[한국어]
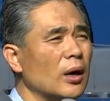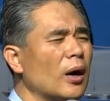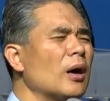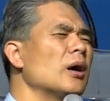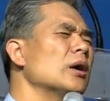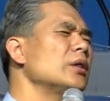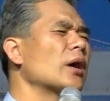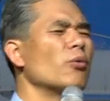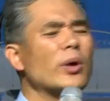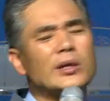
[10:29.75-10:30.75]
아,
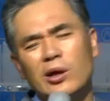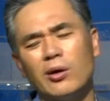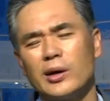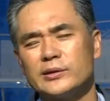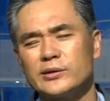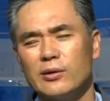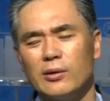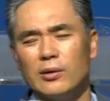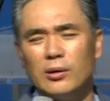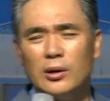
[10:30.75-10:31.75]
내가 왜 태어나서.